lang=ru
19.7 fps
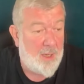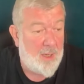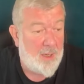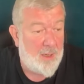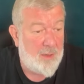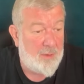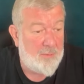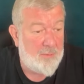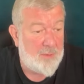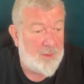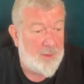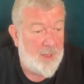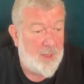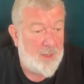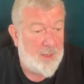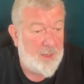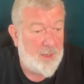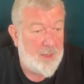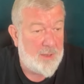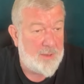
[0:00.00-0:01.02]
А вот
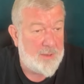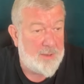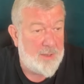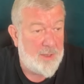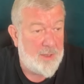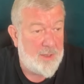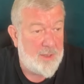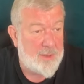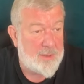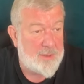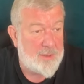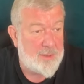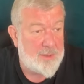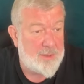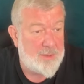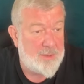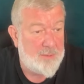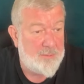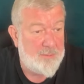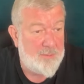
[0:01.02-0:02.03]
такие
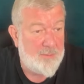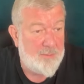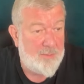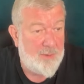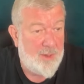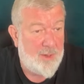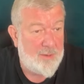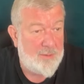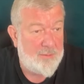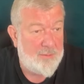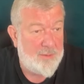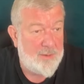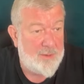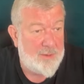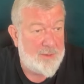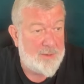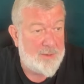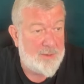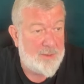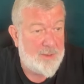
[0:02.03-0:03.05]
интересности бывают, ведь